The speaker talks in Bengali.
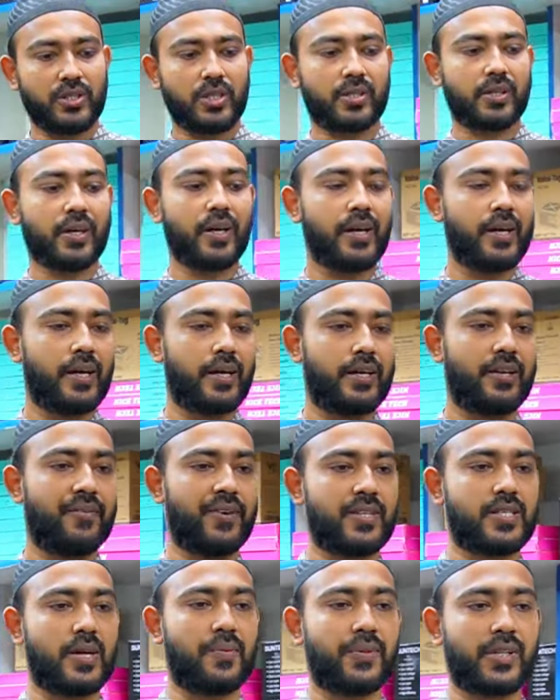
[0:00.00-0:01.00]
হাজার টাকা এই
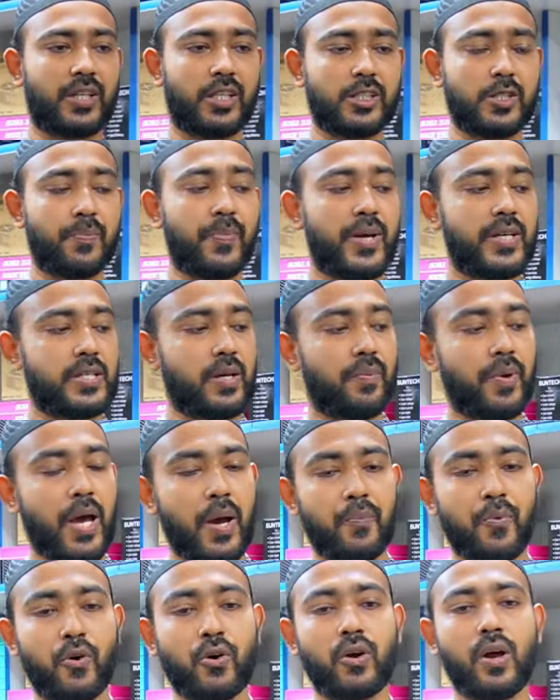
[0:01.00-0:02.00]
ডিভাইসটা আমাদের কাছে পেয়ে যাবে
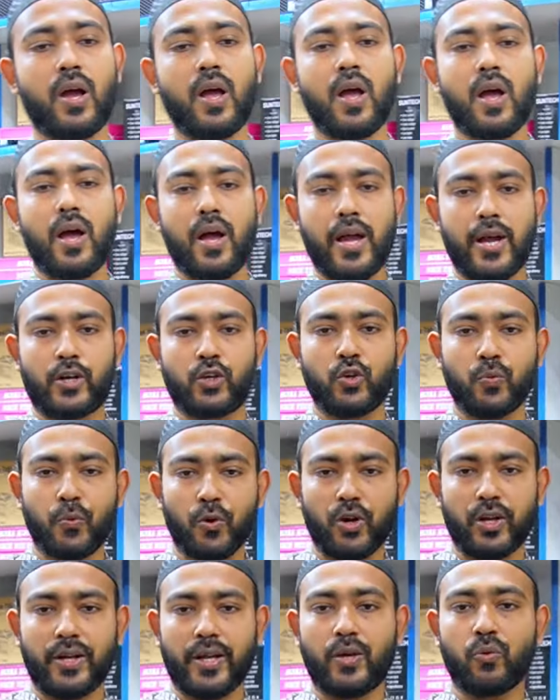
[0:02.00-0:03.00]
এবং একটু
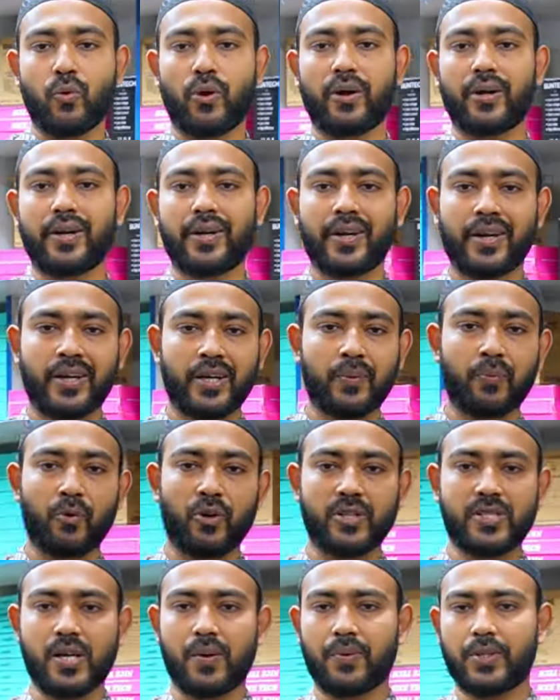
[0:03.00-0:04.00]
বলে নেই ওয়ারেন্টি গ্যারান্টি
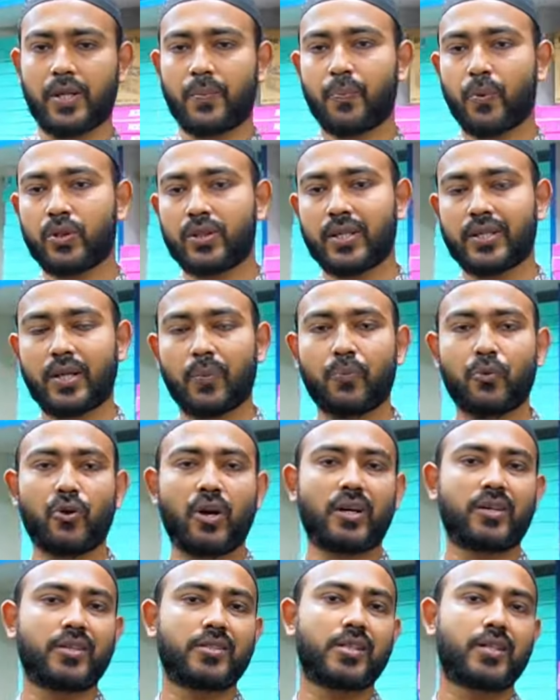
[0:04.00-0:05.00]
পলিসি আমাদের প্রত্যেকটা
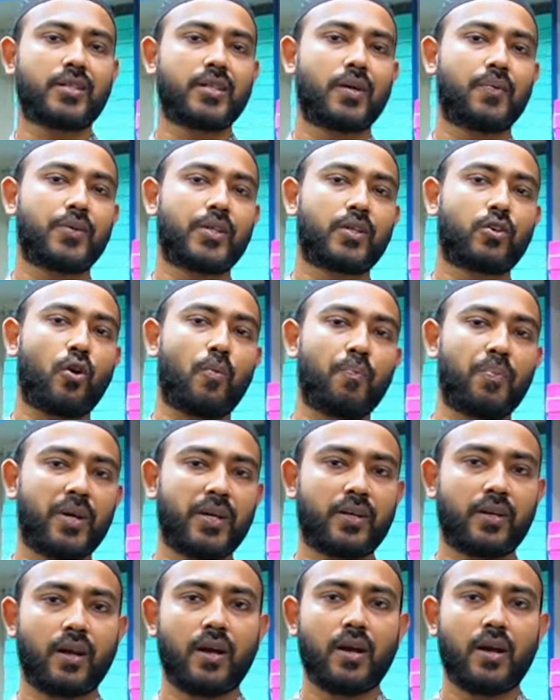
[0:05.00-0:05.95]
প্রোডাক্টের সাথে আমাদের কমপ্লিট